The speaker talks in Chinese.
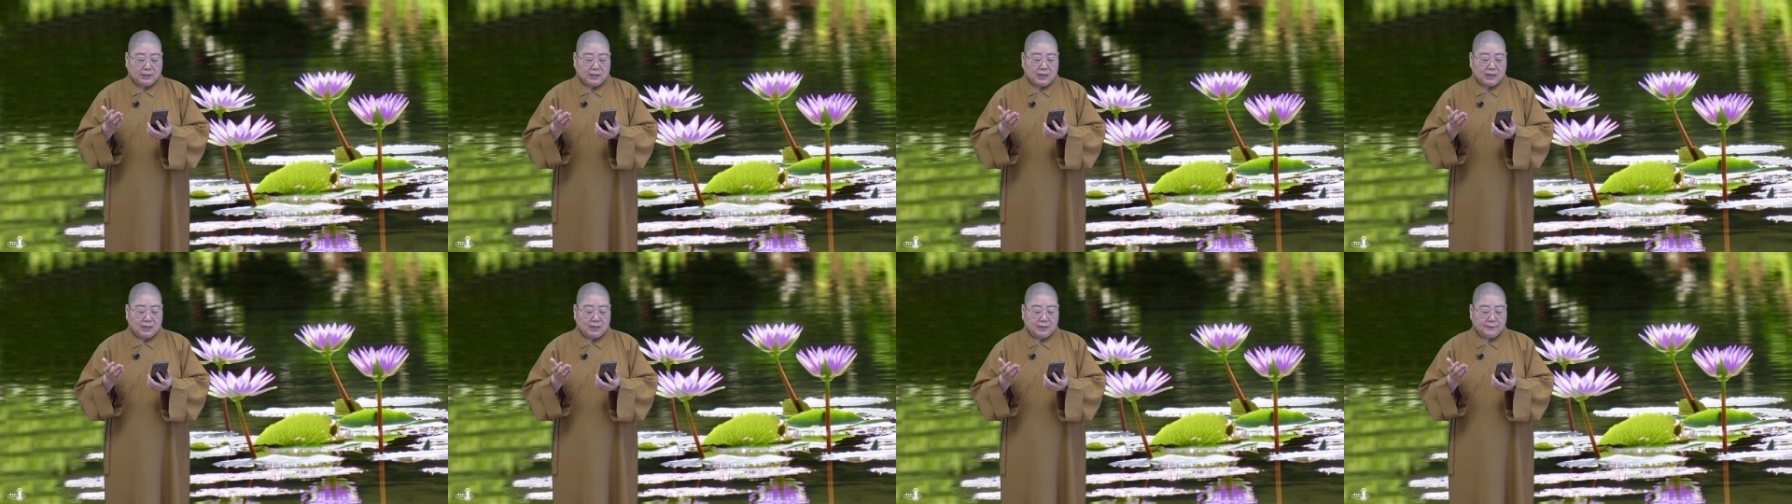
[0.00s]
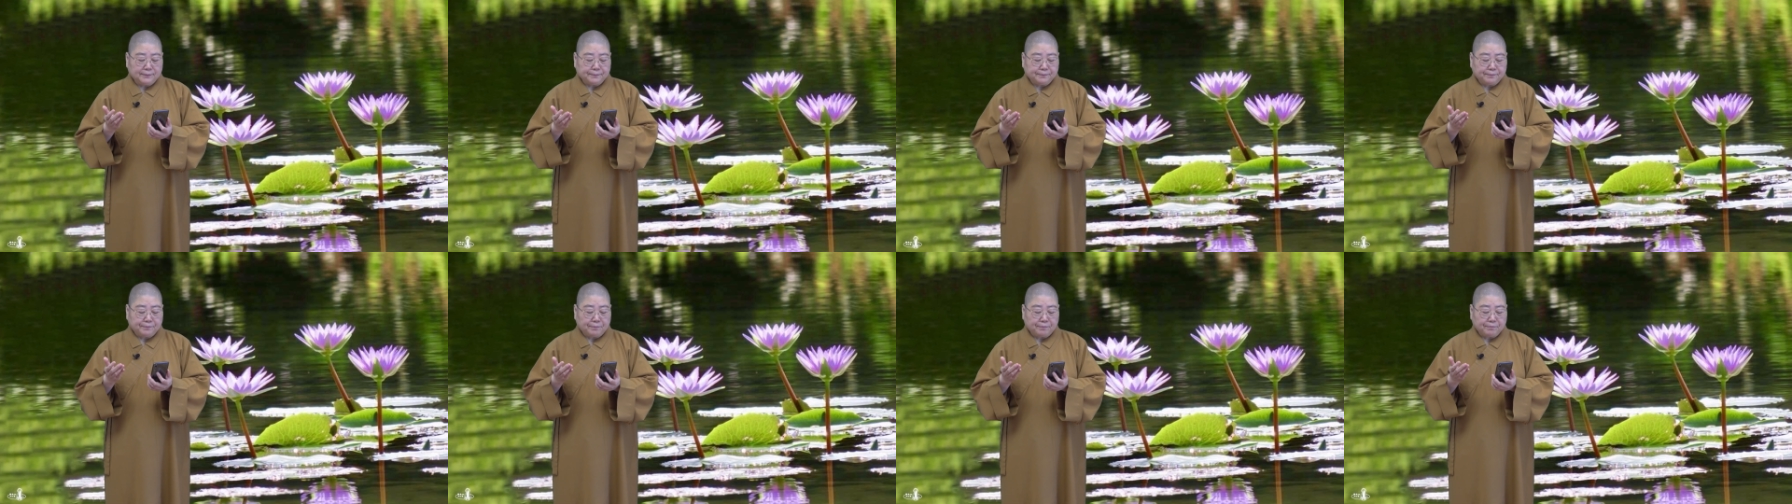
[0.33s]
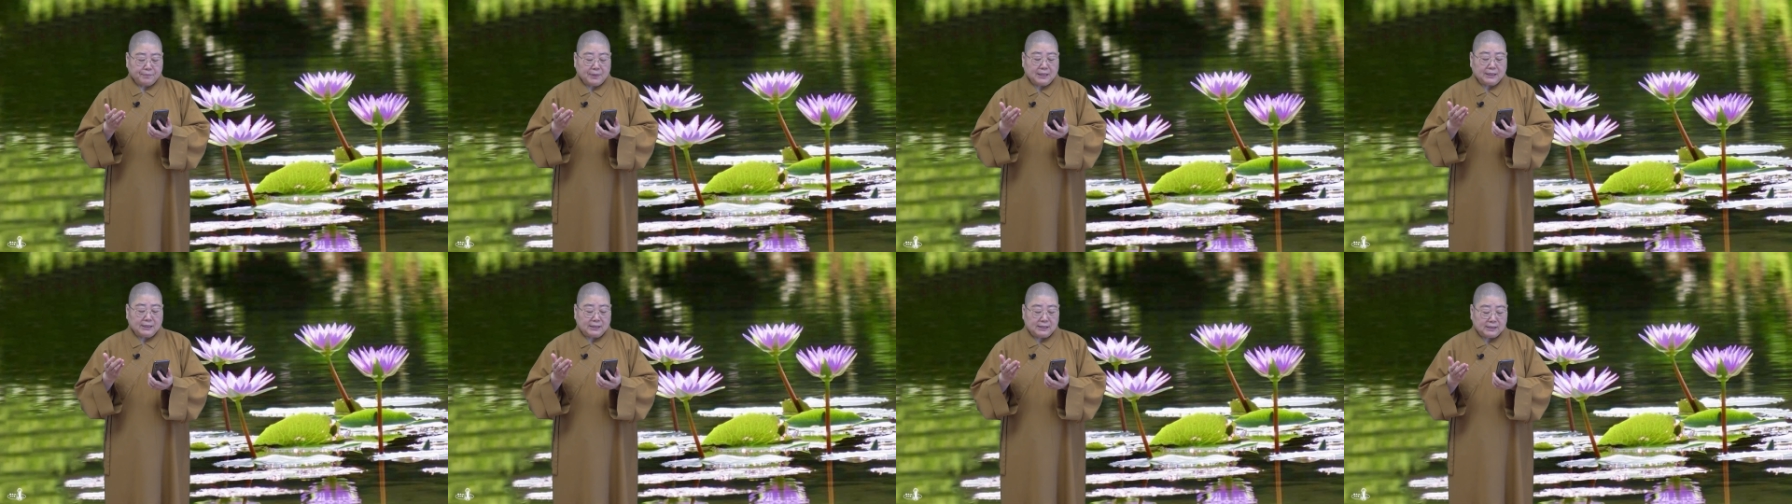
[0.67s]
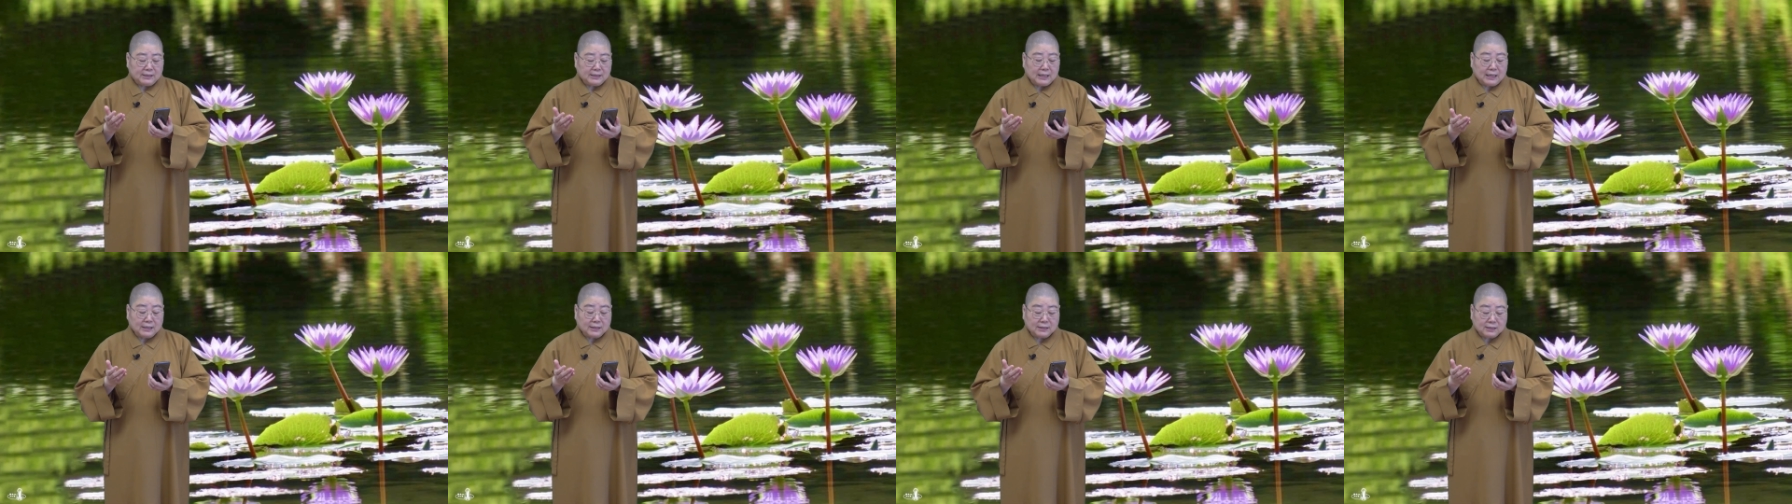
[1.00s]
他办理
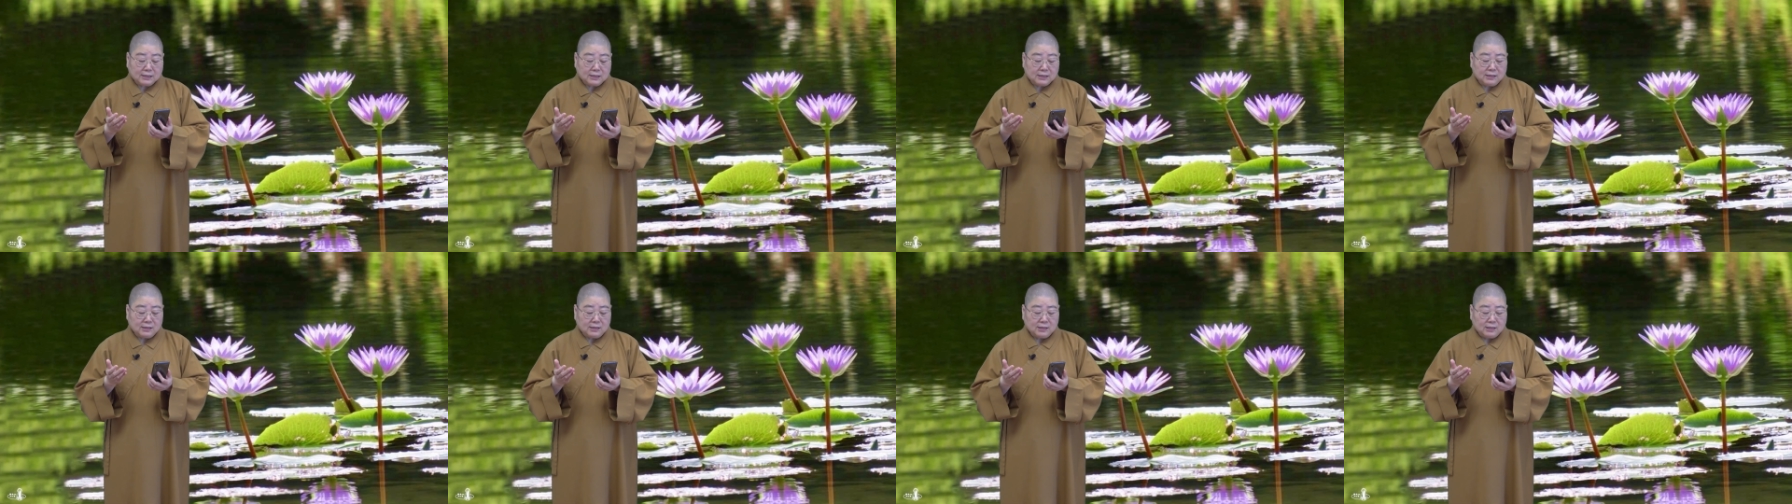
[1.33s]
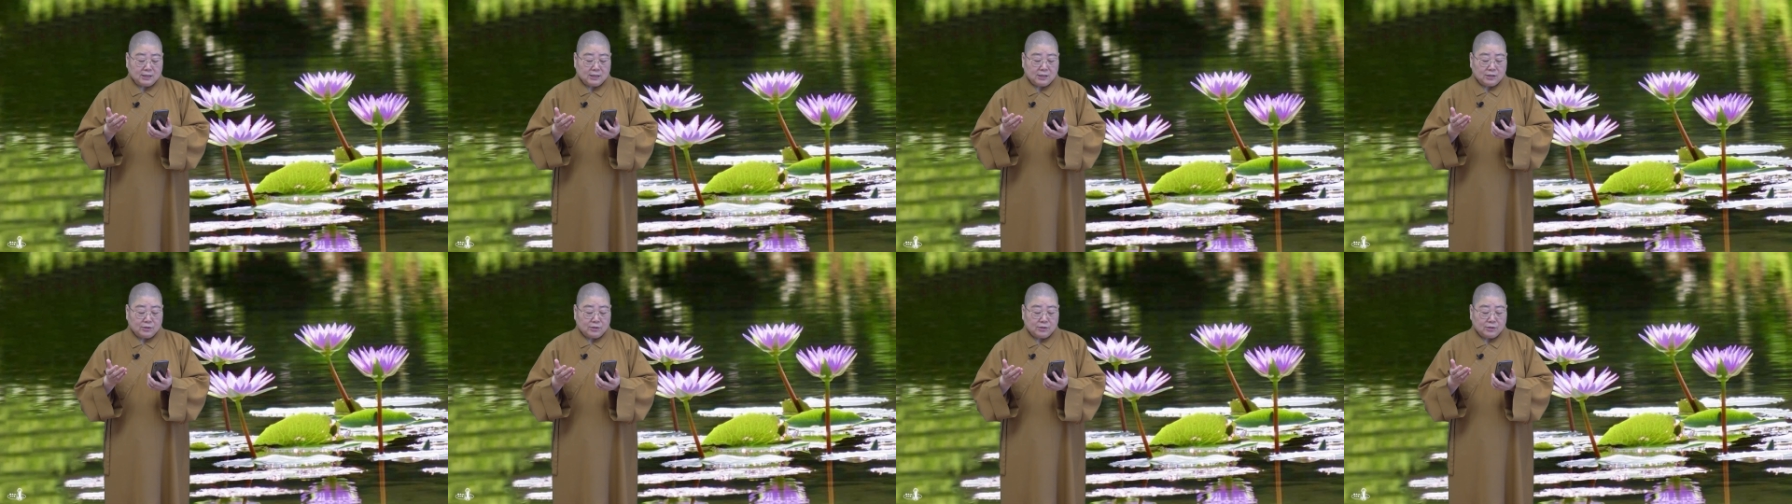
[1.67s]
丧事，